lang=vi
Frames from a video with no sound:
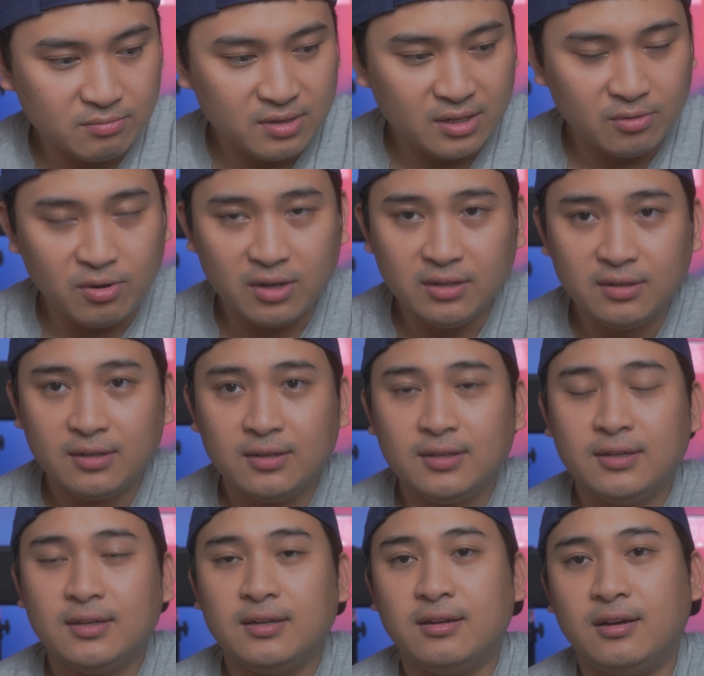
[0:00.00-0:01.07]
giống mình luôn
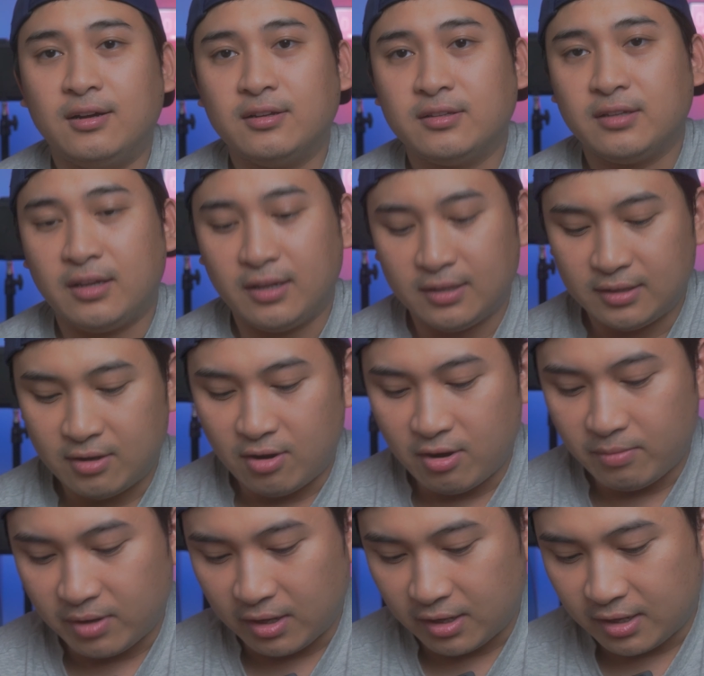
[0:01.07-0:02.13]
đó đấy, đó
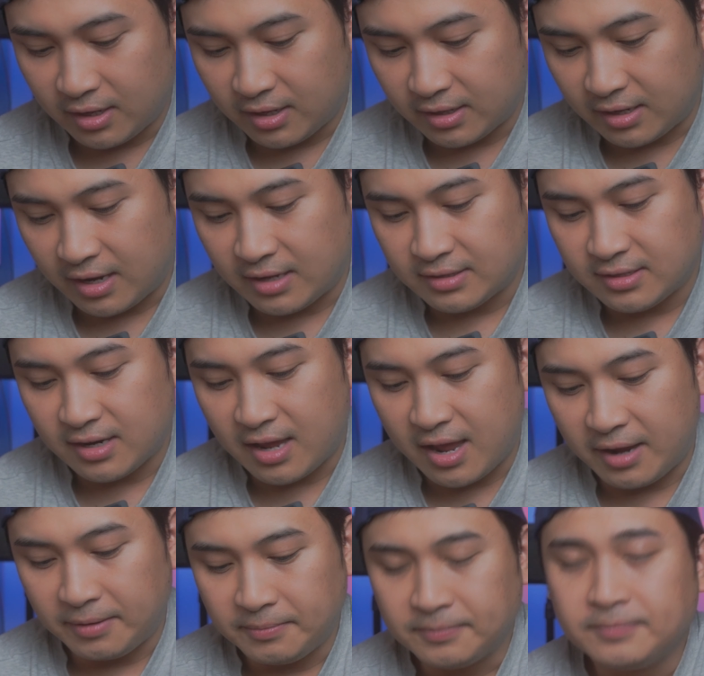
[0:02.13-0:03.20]
là một cái, cái cái rất là
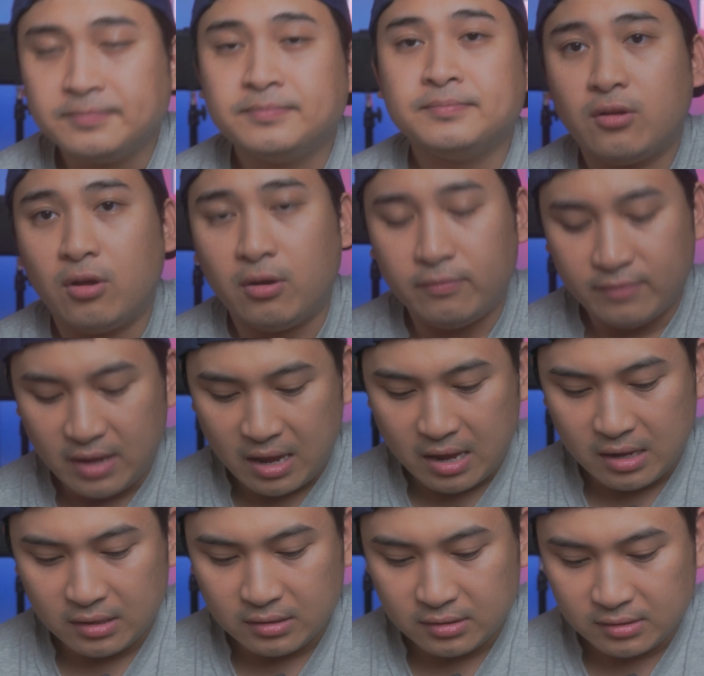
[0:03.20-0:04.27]
hay đó
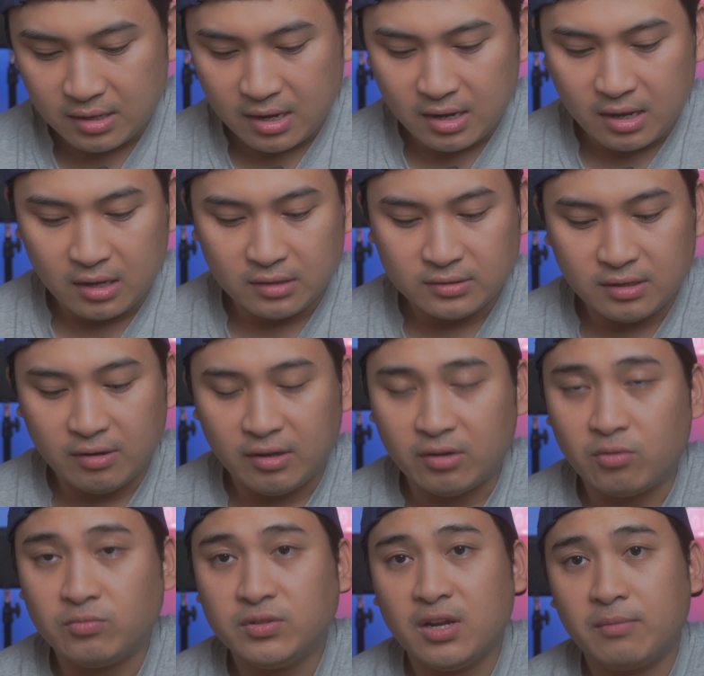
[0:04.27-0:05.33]
và thực ra là dạo
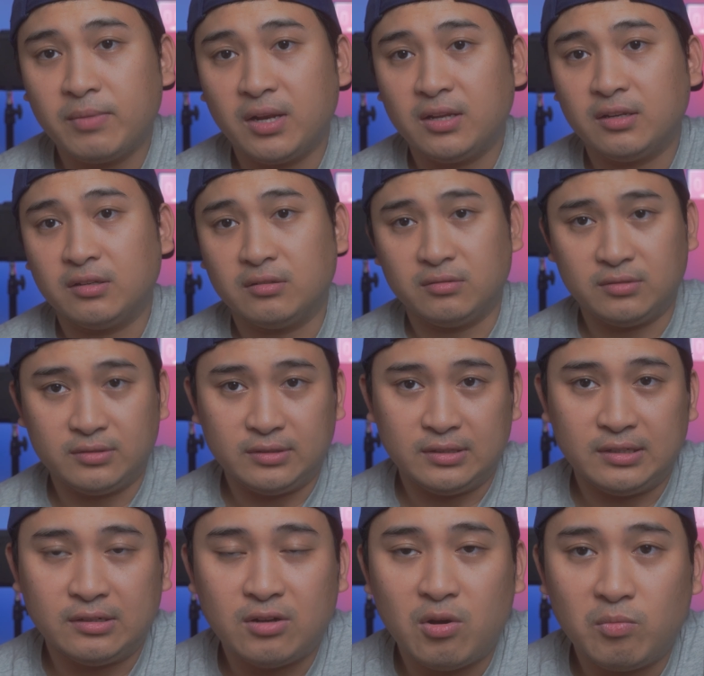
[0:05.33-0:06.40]
này cũng rất là bận nên
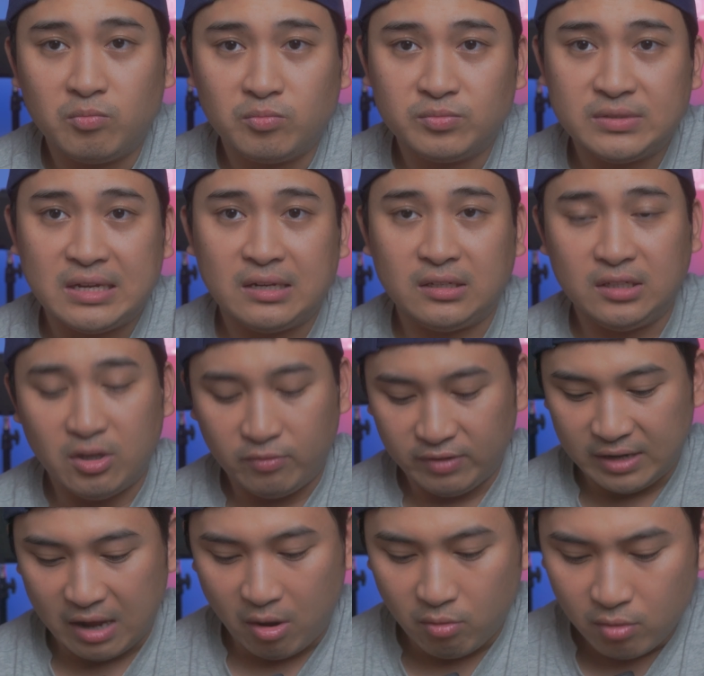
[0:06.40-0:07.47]
uh, không ra được nhiều
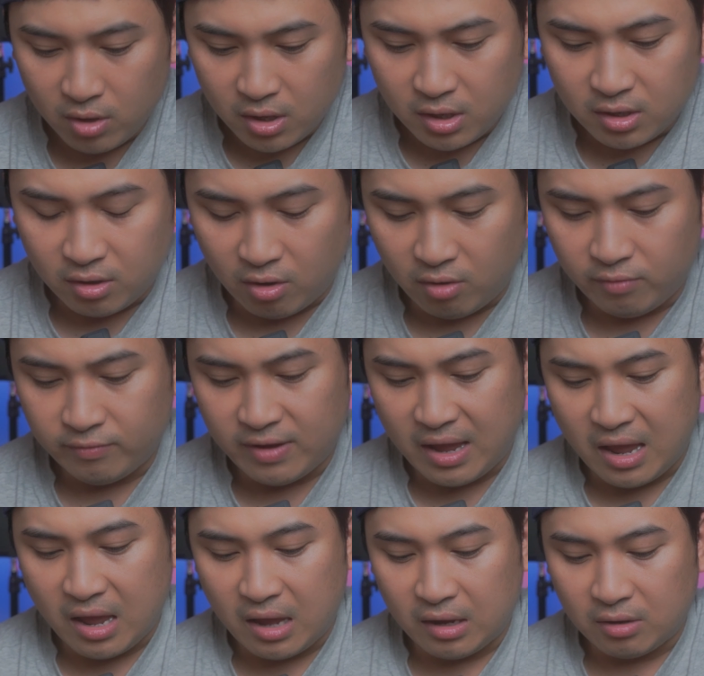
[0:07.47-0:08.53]
video đó
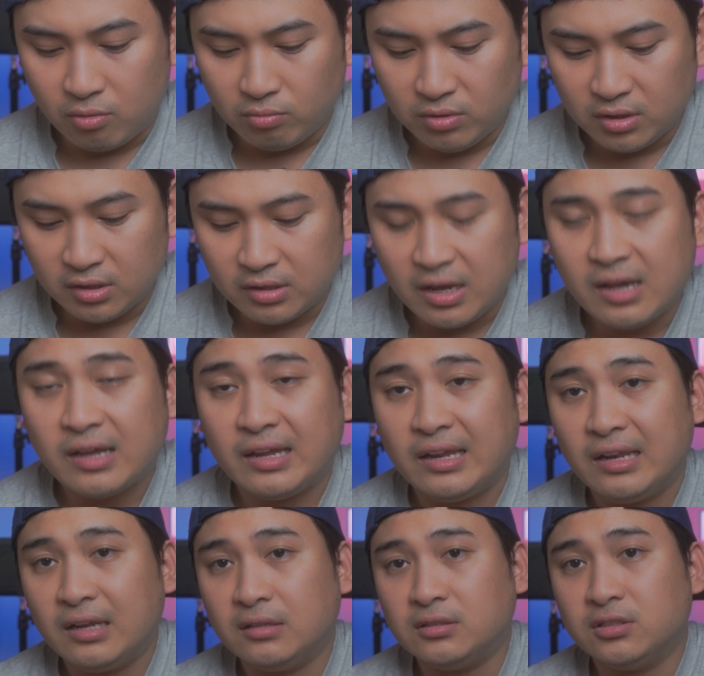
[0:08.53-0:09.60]
và cũng như các
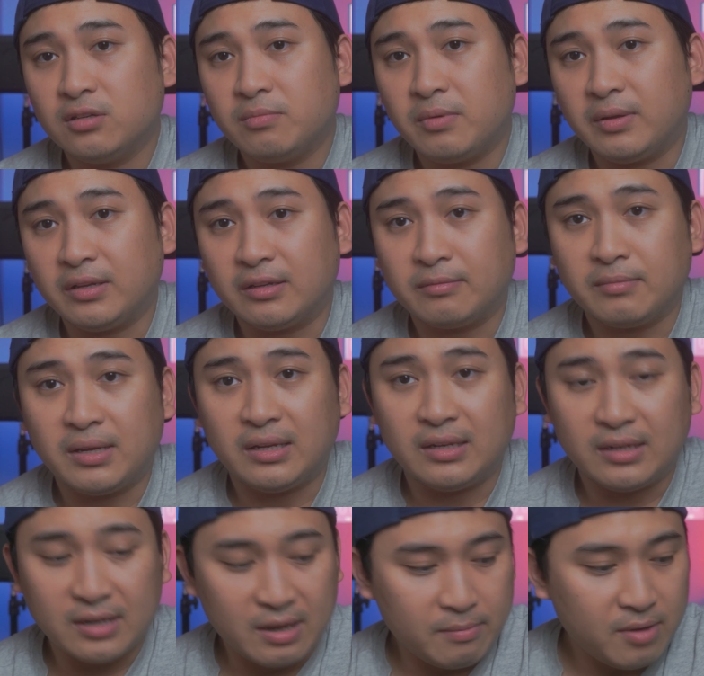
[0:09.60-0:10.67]
cái lần trước mình
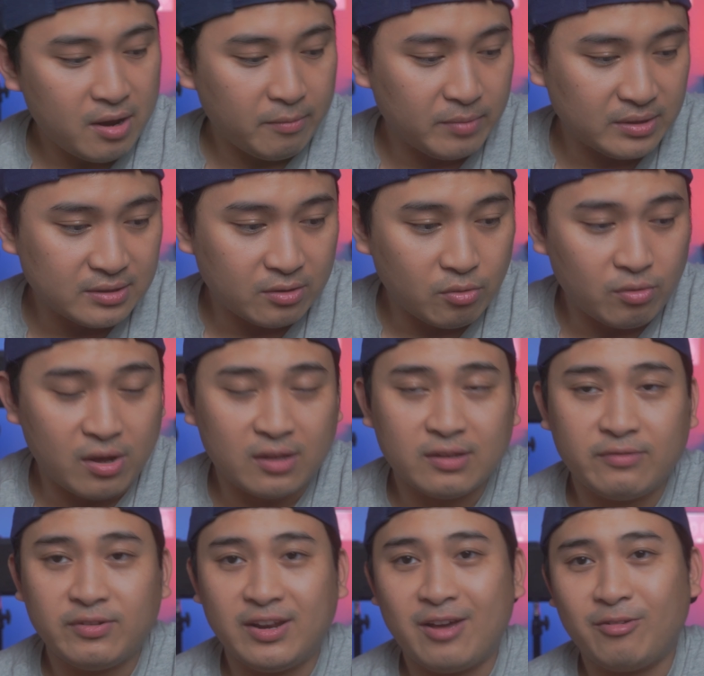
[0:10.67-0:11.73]
mình đã bảo mình sẽ cố
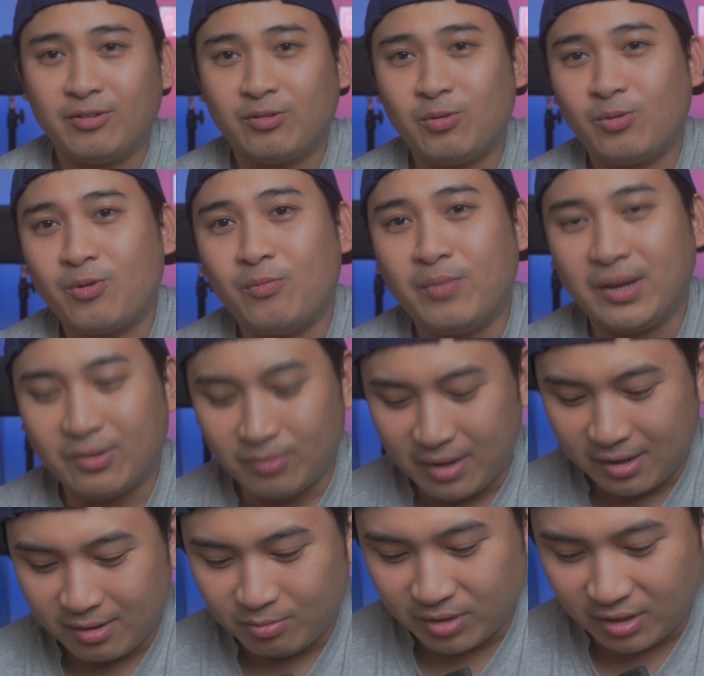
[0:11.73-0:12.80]
gắng ra video nhưng cuối cùng mình cũng
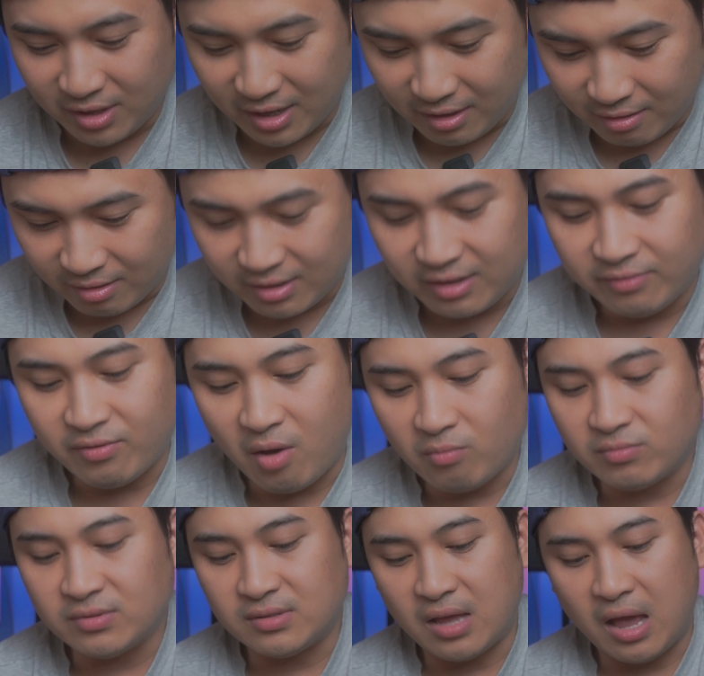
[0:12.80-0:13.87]
đã không thực hiện được hy
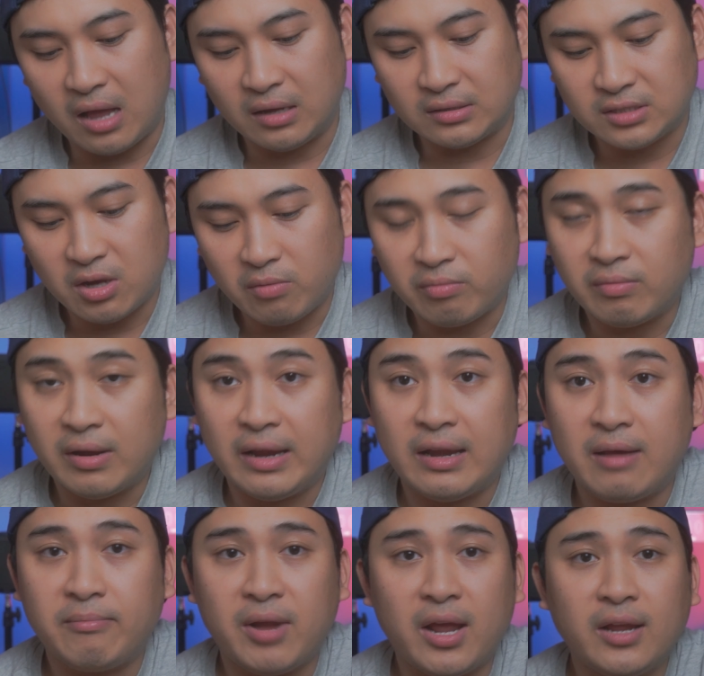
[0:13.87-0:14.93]
vọng rằng trong cái
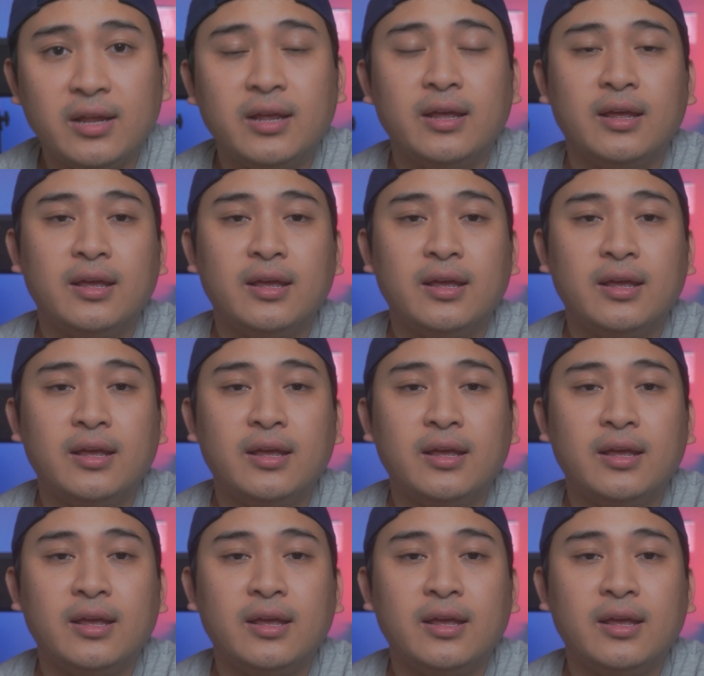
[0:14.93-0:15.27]
năm này